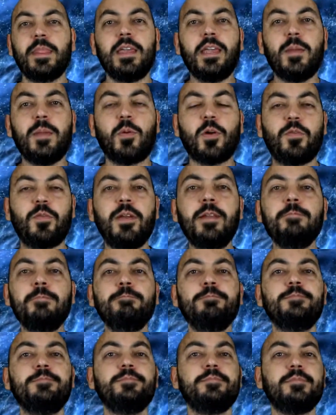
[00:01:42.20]
y por
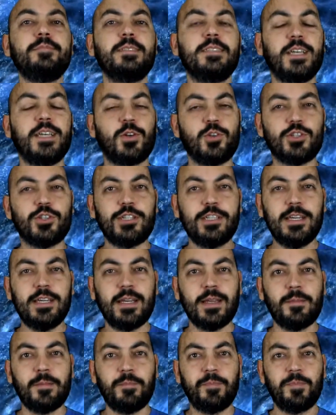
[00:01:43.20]
fin se
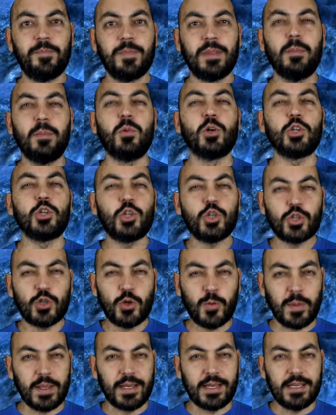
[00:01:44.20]
consigue. ¿Vosotros qué
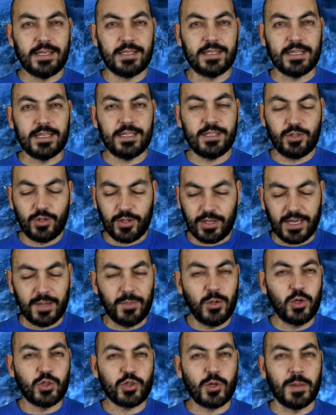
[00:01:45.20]
opináis de esto?
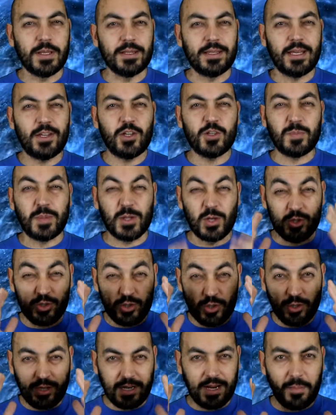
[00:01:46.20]
Dejadme en los comentarios, pero
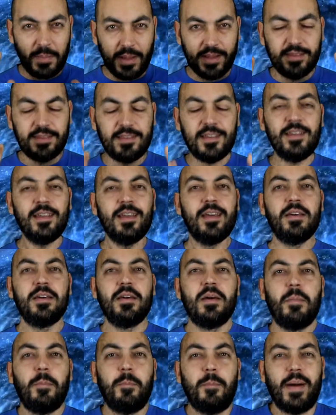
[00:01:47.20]
esto realmente
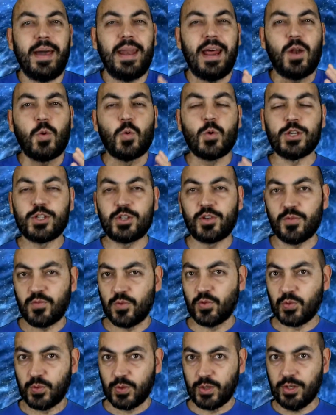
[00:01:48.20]
para nuestro
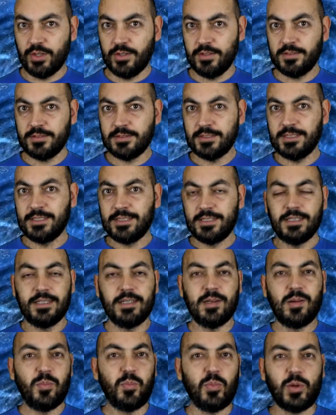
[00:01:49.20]
futuro
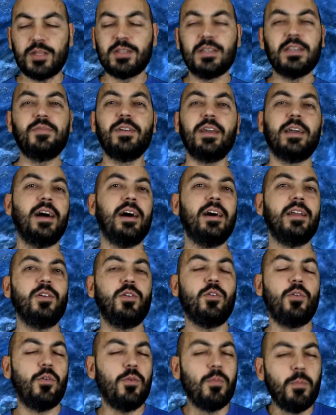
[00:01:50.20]
puede
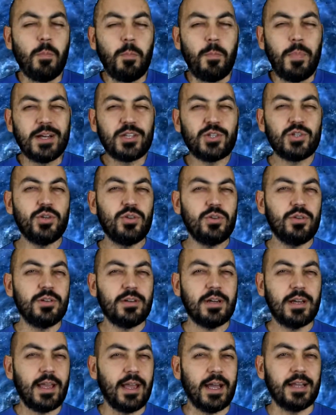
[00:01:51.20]
significar un paso
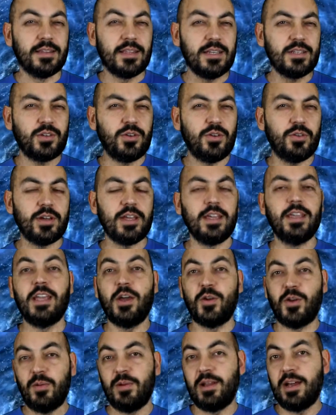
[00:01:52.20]
gigantesco y
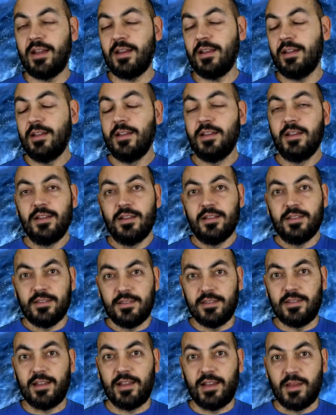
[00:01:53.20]
ya no hablar
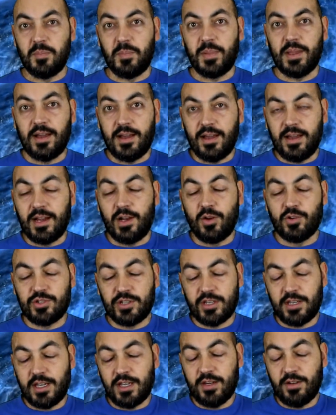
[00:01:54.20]
de limpiar el
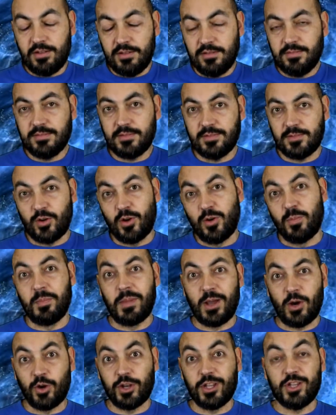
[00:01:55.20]
oxígeno, o
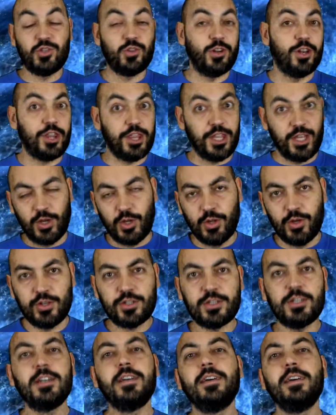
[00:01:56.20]
mejor dicho, el CO2,